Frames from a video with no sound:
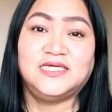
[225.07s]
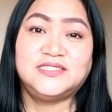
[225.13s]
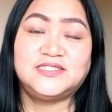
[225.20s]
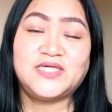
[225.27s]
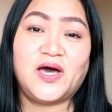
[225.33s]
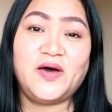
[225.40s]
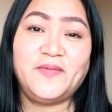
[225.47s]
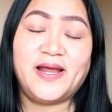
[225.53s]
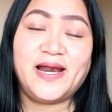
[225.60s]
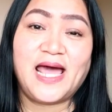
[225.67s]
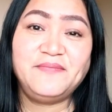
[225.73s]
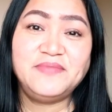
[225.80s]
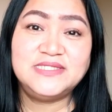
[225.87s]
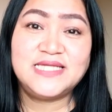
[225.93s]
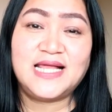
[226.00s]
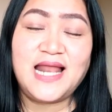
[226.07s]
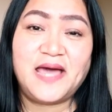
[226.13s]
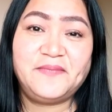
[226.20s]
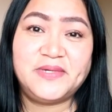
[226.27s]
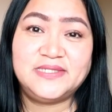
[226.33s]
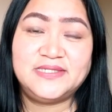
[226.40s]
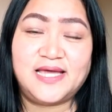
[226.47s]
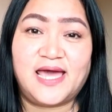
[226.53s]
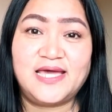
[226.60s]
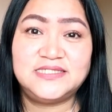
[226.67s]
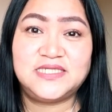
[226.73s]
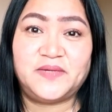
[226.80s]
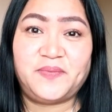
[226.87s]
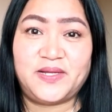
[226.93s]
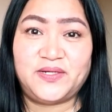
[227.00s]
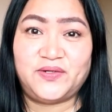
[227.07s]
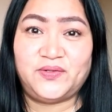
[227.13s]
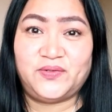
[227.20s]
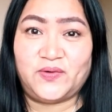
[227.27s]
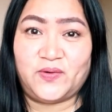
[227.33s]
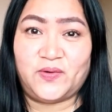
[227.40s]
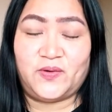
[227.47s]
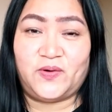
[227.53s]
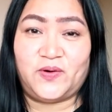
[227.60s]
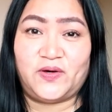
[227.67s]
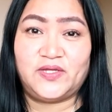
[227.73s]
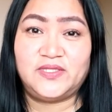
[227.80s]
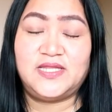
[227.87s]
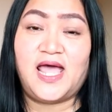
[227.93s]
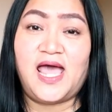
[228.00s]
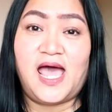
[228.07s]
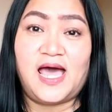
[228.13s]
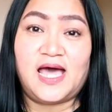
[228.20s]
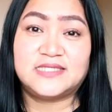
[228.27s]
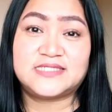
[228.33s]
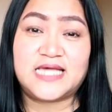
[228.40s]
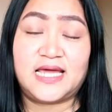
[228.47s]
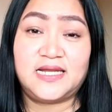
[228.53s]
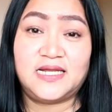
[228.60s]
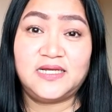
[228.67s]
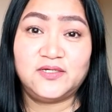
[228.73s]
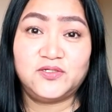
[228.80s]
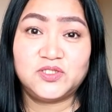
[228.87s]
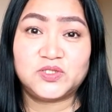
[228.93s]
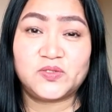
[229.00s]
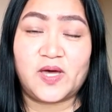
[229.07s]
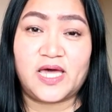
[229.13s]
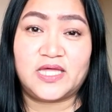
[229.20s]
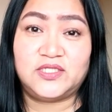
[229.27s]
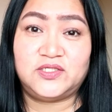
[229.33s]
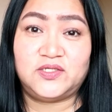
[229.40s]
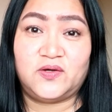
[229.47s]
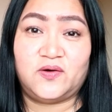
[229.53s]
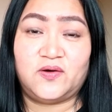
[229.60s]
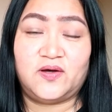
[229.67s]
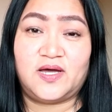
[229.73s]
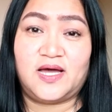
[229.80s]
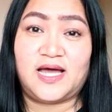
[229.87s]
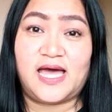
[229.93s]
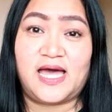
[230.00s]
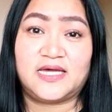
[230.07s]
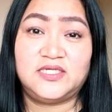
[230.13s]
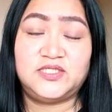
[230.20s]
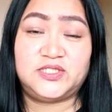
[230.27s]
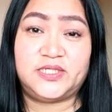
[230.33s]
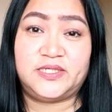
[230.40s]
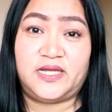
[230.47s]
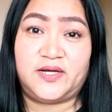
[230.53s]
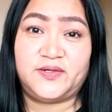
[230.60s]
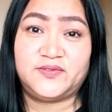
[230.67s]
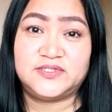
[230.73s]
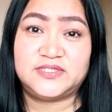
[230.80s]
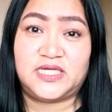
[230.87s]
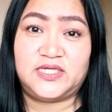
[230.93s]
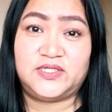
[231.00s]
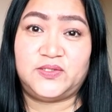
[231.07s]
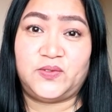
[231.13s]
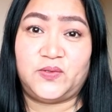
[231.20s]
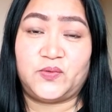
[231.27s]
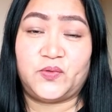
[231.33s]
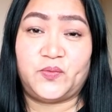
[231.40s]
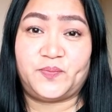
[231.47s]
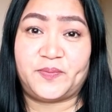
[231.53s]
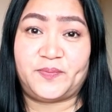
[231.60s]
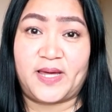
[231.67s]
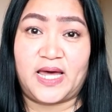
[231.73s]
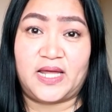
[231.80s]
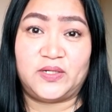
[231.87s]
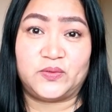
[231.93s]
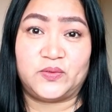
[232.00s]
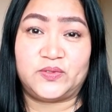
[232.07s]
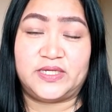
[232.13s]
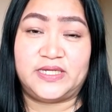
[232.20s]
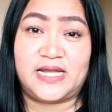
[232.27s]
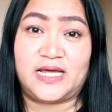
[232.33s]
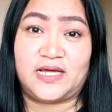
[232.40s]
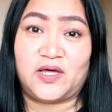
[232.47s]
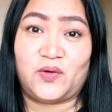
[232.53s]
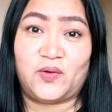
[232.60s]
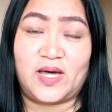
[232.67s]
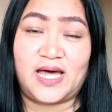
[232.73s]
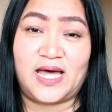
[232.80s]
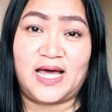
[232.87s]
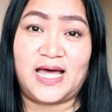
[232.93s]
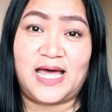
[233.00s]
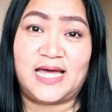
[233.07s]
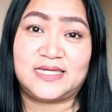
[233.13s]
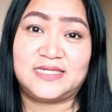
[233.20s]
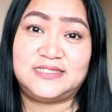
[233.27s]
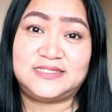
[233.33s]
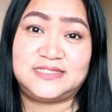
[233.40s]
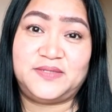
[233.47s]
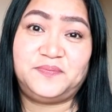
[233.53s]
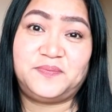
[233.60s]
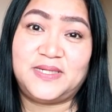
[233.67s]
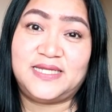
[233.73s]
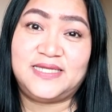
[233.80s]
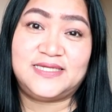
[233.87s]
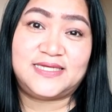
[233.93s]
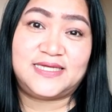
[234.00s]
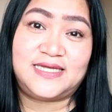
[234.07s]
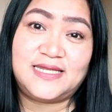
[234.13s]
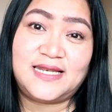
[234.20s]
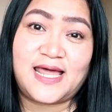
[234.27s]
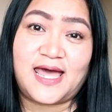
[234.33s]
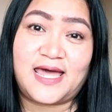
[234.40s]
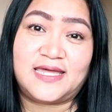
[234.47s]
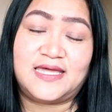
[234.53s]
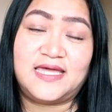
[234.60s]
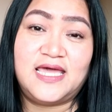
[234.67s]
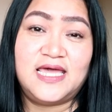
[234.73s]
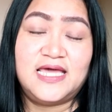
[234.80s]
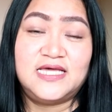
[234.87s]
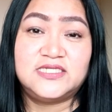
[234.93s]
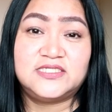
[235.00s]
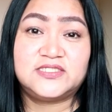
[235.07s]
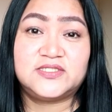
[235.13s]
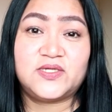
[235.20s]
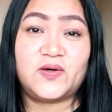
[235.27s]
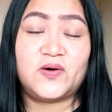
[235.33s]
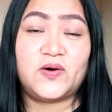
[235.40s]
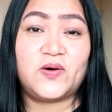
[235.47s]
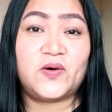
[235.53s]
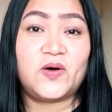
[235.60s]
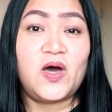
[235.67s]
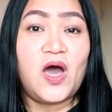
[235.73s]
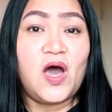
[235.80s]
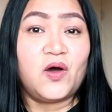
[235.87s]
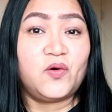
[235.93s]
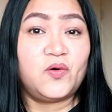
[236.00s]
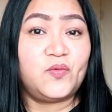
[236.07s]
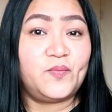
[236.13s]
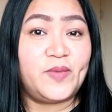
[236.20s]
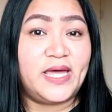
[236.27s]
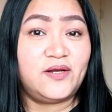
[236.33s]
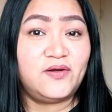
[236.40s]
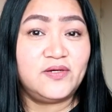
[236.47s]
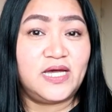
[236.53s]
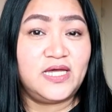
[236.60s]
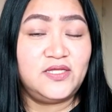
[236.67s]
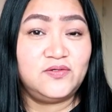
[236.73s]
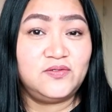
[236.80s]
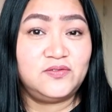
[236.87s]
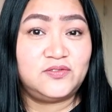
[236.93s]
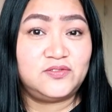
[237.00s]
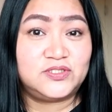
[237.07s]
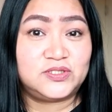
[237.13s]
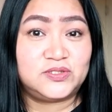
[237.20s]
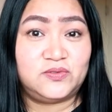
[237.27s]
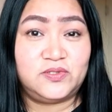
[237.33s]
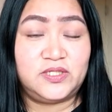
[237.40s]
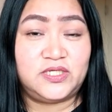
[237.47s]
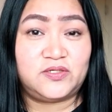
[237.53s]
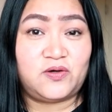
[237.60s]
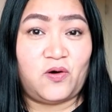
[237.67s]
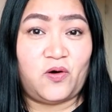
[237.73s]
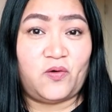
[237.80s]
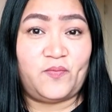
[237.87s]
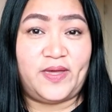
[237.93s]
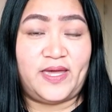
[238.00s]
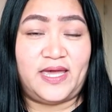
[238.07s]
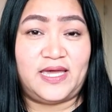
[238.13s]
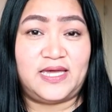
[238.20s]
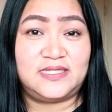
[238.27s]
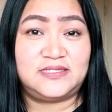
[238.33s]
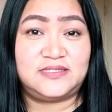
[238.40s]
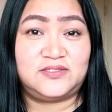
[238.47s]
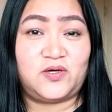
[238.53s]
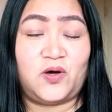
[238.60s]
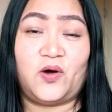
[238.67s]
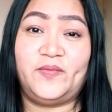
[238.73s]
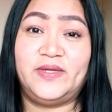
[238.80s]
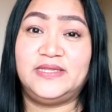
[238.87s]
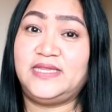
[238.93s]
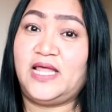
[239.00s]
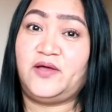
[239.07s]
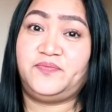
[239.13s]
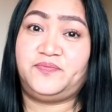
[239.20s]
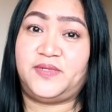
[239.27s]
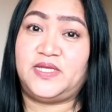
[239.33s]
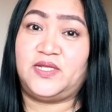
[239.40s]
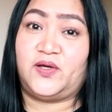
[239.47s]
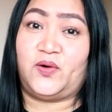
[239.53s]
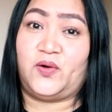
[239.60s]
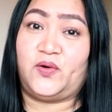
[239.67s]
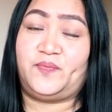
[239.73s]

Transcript: So, maraming salamat guys sa panonood. Sana nagustuhan nyo ang aking shinare ko sa inyo kung paano ko ginagawa ang aking simpleng kilay. So, kung meron kayong gustong i-comment, comment down below